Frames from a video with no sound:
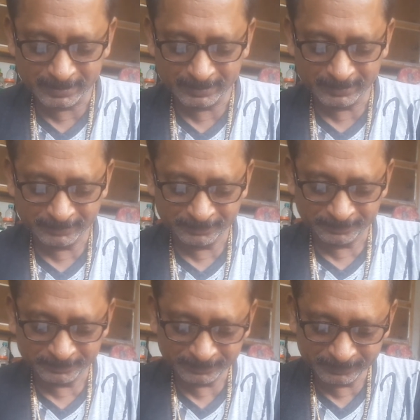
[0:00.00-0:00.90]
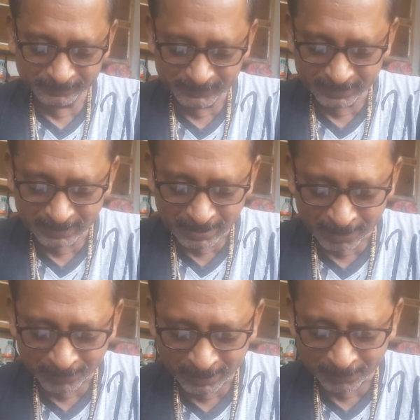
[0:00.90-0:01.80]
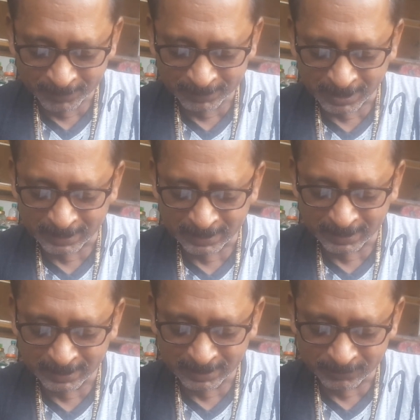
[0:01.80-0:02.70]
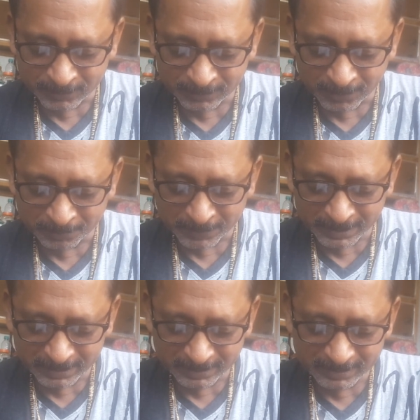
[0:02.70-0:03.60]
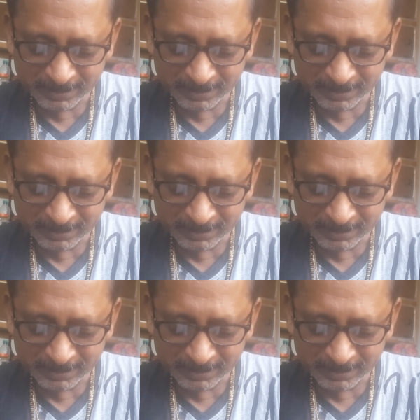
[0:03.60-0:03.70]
আচ্ছা হামান হামান কাঁটা কোন কোম্পানির